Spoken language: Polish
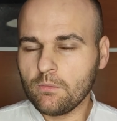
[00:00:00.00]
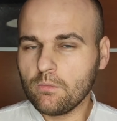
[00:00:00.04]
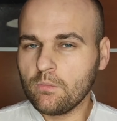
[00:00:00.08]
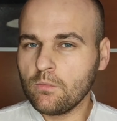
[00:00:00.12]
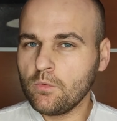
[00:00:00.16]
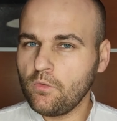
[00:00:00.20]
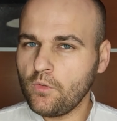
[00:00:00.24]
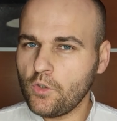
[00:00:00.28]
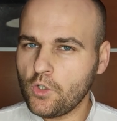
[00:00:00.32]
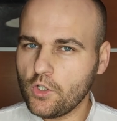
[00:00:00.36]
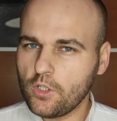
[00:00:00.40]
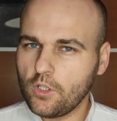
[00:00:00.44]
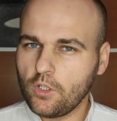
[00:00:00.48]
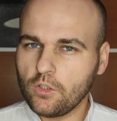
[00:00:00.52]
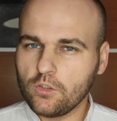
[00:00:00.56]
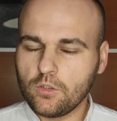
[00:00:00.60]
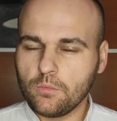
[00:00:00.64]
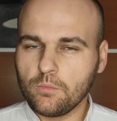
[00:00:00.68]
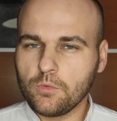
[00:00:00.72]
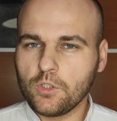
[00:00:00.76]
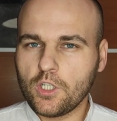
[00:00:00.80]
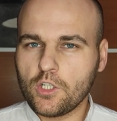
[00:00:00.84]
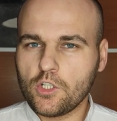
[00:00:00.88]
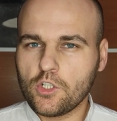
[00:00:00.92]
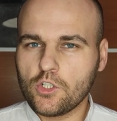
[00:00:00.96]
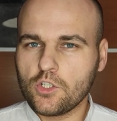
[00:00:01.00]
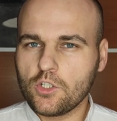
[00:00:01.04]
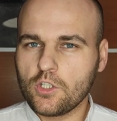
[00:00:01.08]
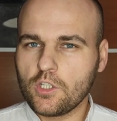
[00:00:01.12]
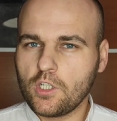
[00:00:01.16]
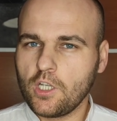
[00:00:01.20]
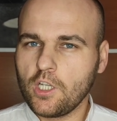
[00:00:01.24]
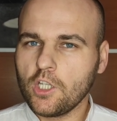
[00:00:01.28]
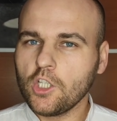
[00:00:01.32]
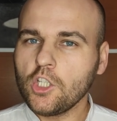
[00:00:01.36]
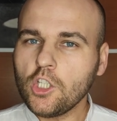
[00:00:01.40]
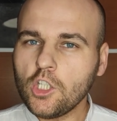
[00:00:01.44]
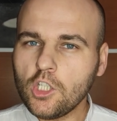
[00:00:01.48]
Mówi się o tym też,
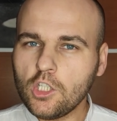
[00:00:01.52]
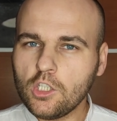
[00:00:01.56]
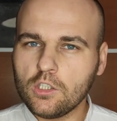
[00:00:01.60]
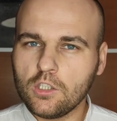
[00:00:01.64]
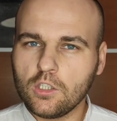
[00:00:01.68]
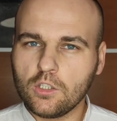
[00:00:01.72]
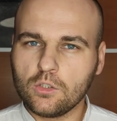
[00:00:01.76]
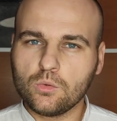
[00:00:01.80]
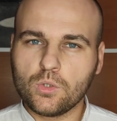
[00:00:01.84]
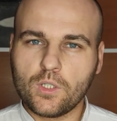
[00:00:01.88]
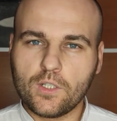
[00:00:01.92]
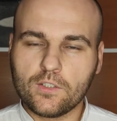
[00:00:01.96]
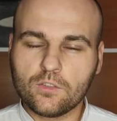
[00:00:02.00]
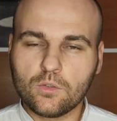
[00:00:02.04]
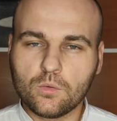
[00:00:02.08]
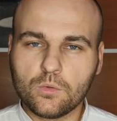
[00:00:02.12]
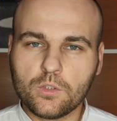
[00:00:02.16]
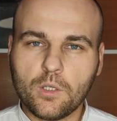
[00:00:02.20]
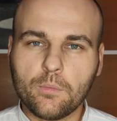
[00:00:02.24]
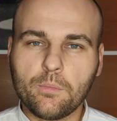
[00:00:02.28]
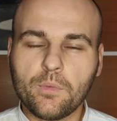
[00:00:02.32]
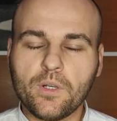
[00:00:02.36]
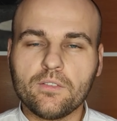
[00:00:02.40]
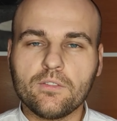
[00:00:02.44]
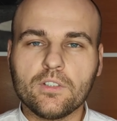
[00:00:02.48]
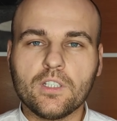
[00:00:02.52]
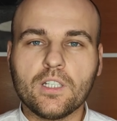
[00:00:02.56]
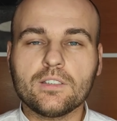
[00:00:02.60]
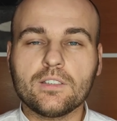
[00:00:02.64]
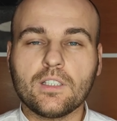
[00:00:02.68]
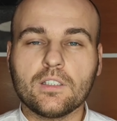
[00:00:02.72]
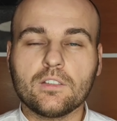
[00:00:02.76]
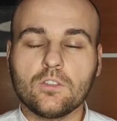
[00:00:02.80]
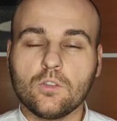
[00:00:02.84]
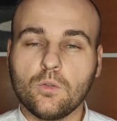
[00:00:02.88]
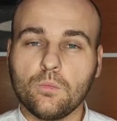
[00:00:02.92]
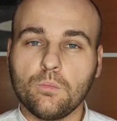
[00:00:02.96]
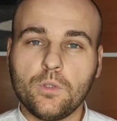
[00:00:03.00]
że Chiny, które są niepewne,
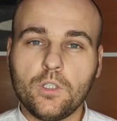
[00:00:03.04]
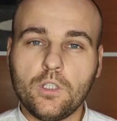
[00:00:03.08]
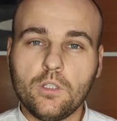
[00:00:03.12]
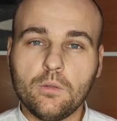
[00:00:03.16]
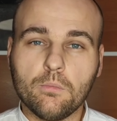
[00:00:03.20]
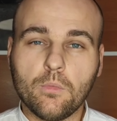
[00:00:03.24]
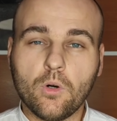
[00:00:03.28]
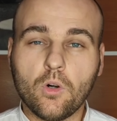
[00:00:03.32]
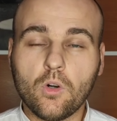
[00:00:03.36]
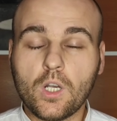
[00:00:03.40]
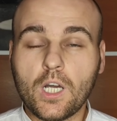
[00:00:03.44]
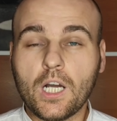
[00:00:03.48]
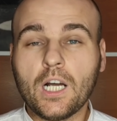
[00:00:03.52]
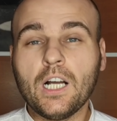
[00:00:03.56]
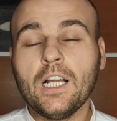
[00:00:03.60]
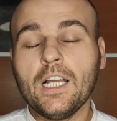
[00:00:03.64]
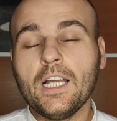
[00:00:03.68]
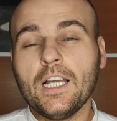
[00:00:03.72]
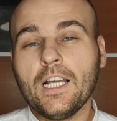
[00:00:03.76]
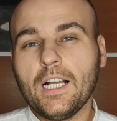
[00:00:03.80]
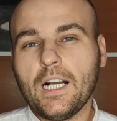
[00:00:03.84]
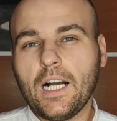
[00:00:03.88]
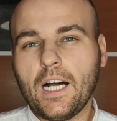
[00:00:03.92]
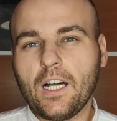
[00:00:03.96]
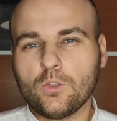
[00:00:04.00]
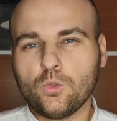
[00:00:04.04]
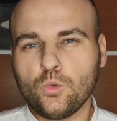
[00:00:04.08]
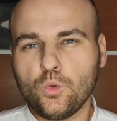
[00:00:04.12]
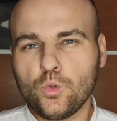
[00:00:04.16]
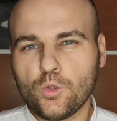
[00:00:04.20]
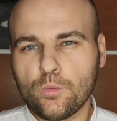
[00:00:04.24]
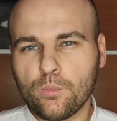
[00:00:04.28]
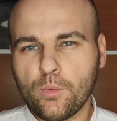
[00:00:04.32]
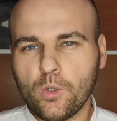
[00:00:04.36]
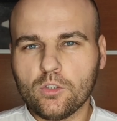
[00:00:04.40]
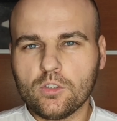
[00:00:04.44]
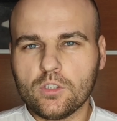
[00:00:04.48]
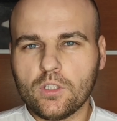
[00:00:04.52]
zastąpi Mola, a tuż
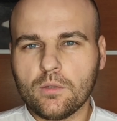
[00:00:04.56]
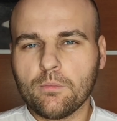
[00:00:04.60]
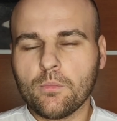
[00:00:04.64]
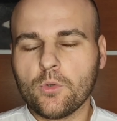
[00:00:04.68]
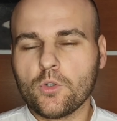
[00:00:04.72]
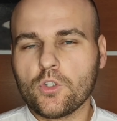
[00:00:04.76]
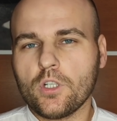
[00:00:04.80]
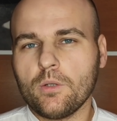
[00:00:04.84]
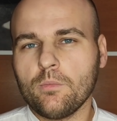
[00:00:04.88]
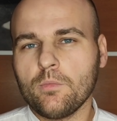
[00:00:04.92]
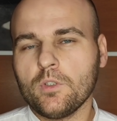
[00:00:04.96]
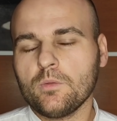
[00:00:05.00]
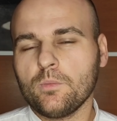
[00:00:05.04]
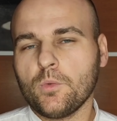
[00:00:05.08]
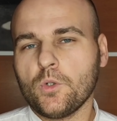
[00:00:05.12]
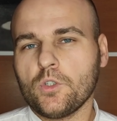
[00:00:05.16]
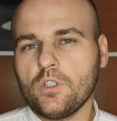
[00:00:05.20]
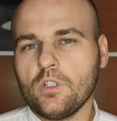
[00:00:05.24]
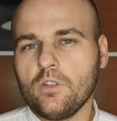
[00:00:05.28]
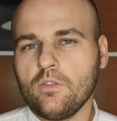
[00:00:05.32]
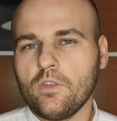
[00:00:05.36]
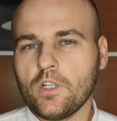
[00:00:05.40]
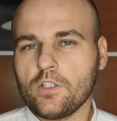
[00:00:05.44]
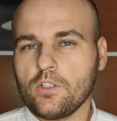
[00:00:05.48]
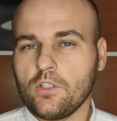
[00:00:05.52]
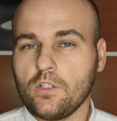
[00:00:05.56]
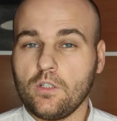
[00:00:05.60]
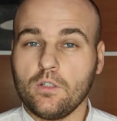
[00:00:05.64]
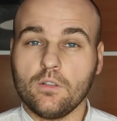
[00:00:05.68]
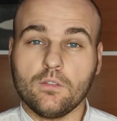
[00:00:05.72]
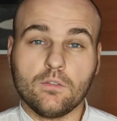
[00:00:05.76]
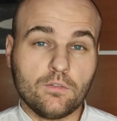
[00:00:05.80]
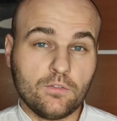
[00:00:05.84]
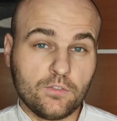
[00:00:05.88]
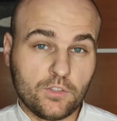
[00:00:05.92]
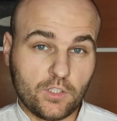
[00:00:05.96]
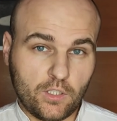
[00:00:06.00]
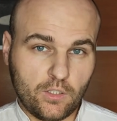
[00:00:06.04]
potem możemy spodziewać się
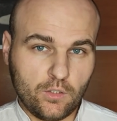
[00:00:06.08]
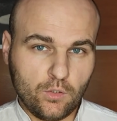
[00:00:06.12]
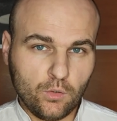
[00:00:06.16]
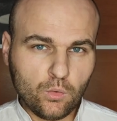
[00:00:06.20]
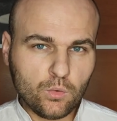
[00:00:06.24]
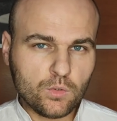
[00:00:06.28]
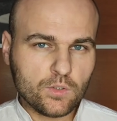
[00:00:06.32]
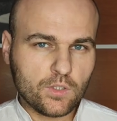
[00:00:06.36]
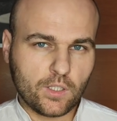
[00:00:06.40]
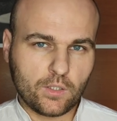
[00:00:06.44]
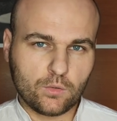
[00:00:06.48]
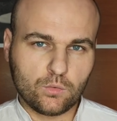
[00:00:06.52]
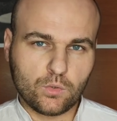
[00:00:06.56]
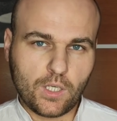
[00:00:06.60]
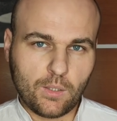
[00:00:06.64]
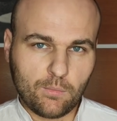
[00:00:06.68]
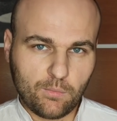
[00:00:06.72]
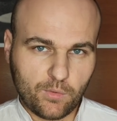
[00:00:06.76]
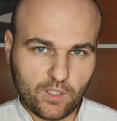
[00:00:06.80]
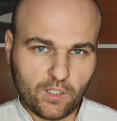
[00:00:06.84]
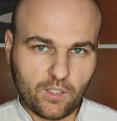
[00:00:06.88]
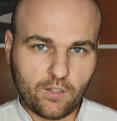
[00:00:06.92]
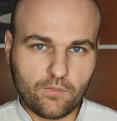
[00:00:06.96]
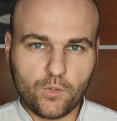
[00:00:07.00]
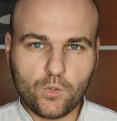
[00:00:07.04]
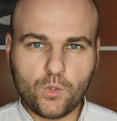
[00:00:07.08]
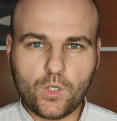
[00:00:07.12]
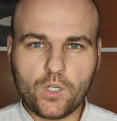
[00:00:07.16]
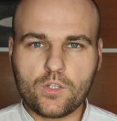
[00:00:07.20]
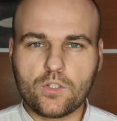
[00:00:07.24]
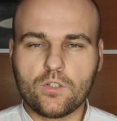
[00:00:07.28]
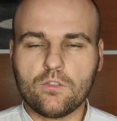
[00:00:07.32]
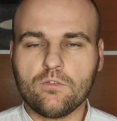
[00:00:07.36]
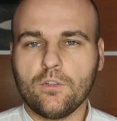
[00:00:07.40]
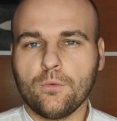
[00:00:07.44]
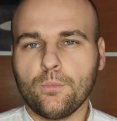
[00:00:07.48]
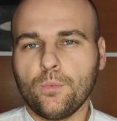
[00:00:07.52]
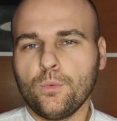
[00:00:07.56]
w tej luce, która pojawiła
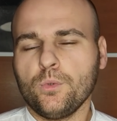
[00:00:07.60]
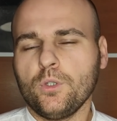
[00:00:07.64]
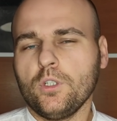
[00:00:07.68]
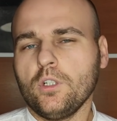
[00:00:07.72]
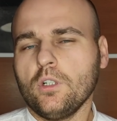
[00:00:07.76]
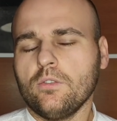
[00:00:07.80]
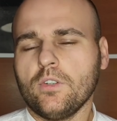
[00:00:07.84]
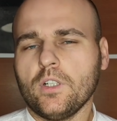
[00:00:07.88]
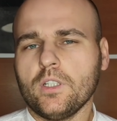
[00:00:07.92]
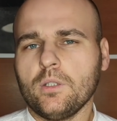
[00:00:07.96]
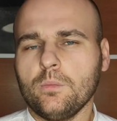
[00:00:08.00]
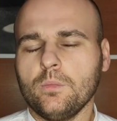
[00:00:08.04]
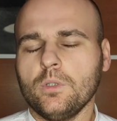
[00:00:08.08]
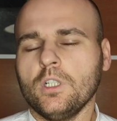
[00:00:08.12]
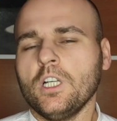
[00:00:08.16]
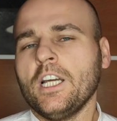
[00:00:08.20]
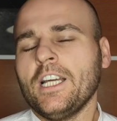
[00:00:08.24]
się w opublikowanym